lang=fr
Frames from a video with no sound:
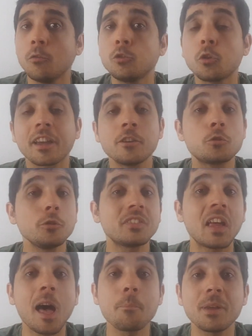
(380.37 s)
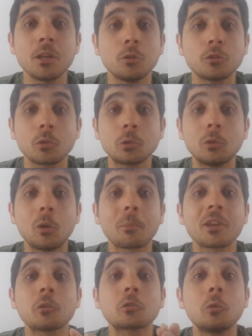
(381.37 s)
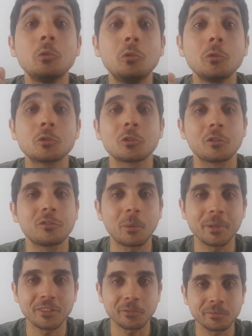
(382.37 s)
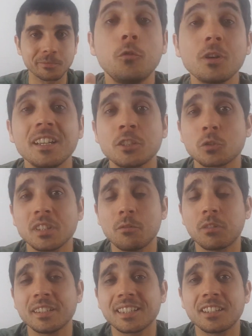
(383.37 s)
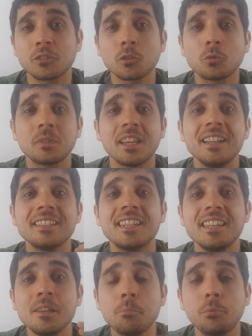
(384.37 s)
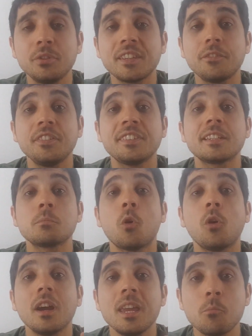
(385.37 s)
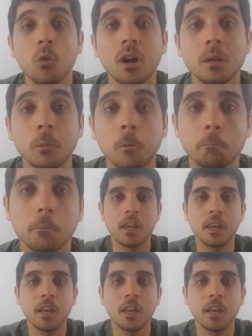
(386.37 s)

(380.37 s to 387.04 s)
Vous aurez juste à peine le temps de dormir entre deux jours de formation. Vu que les journées vont être intenses, vous allez être épuisé physiquement et moralement.